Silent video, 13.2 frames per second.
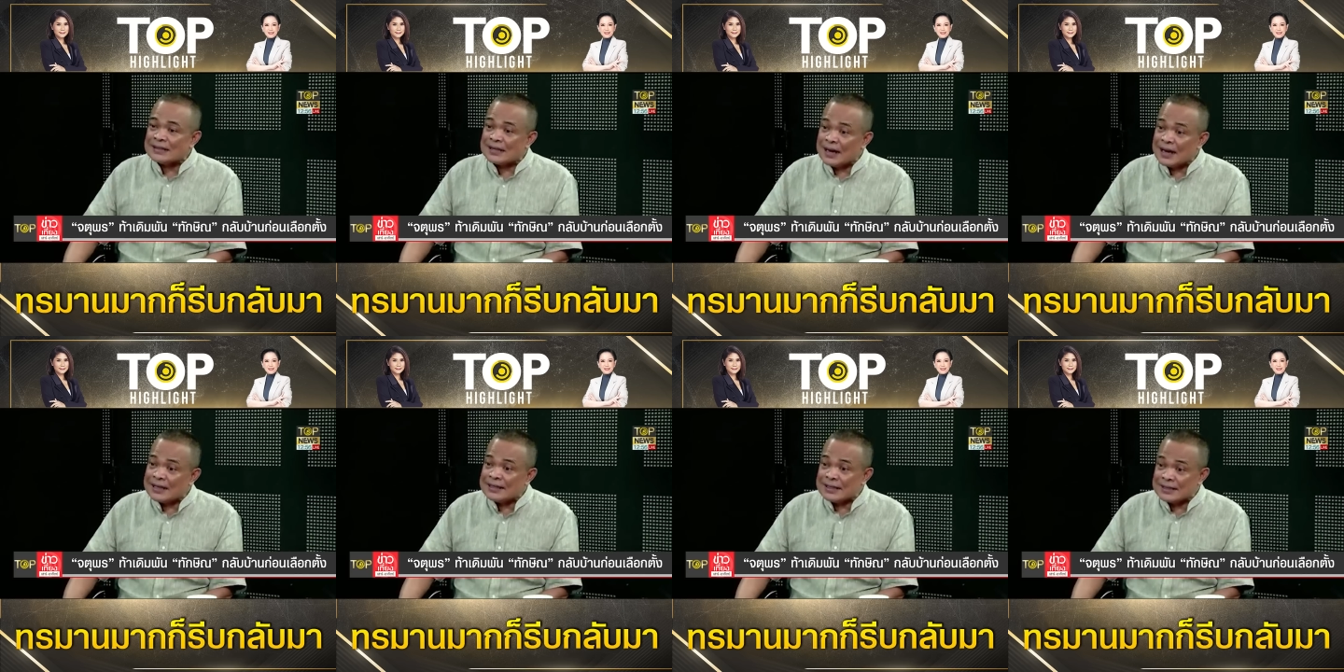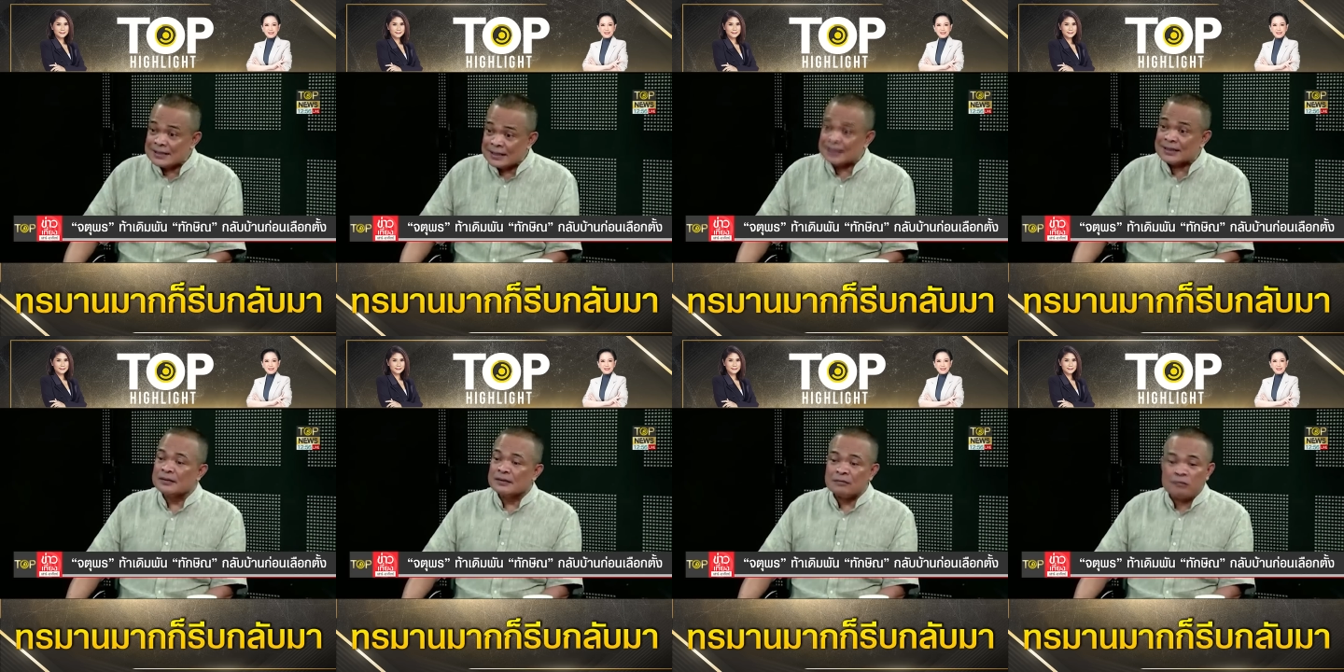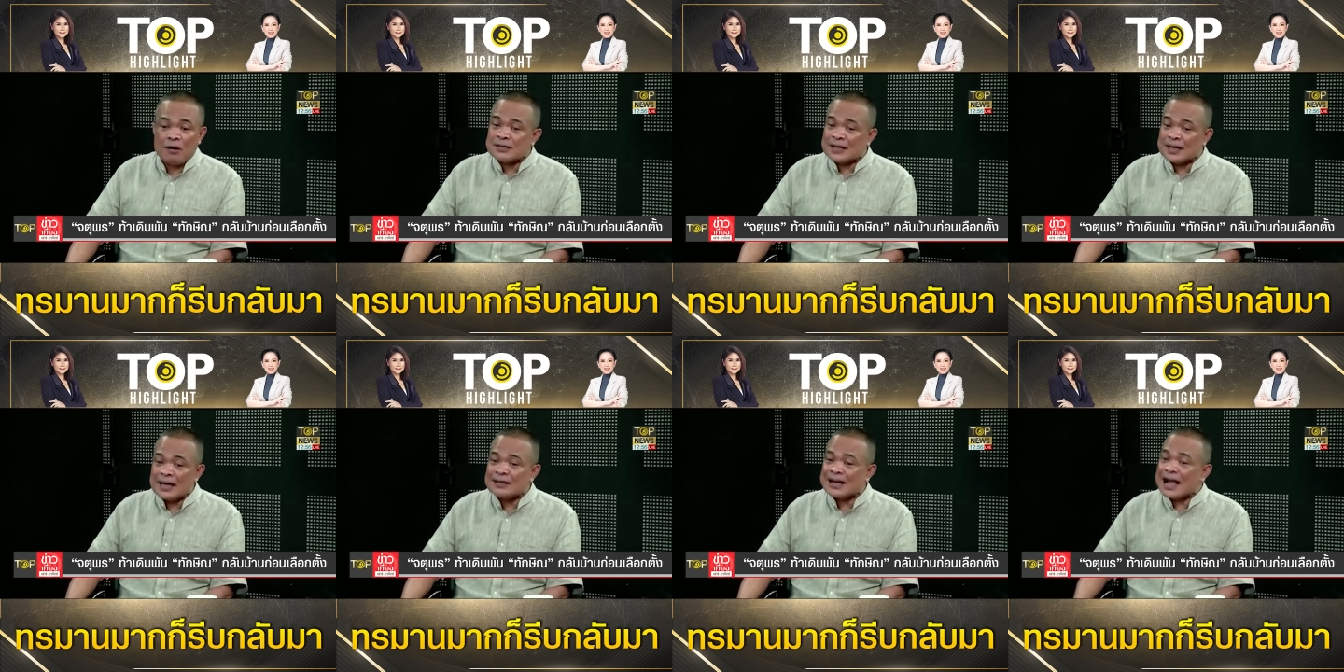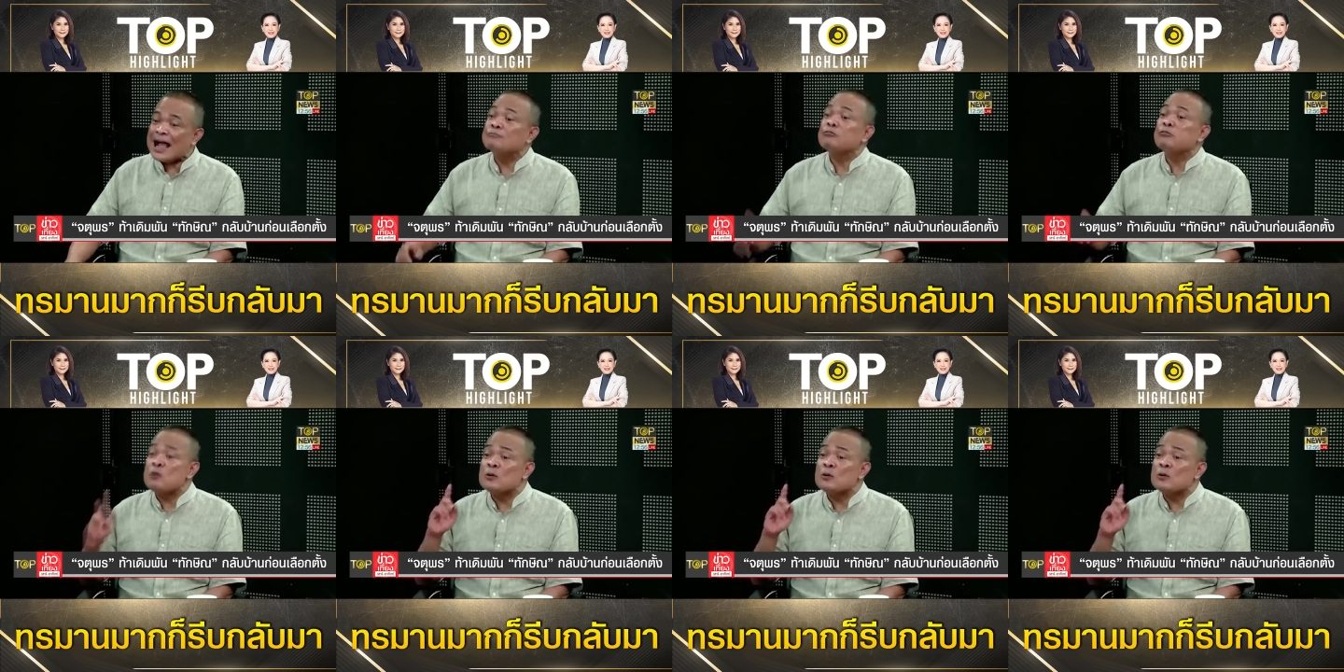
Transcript: สไลด์จริงพราะฉะนั้นการพูด